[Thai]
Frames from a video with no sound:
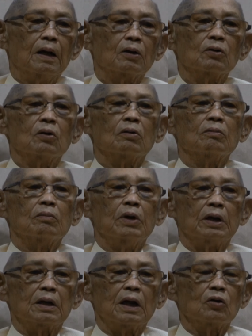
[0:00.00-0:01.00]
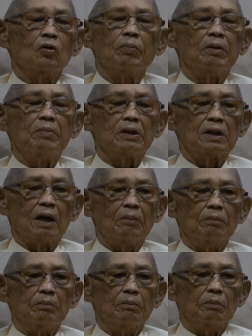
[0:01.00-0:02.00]
ก็ต้องเหตุการณ์ต้องเป็นไปตาม
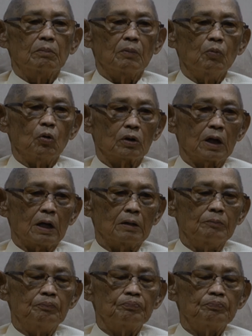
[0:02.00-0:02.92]
กำหนดการ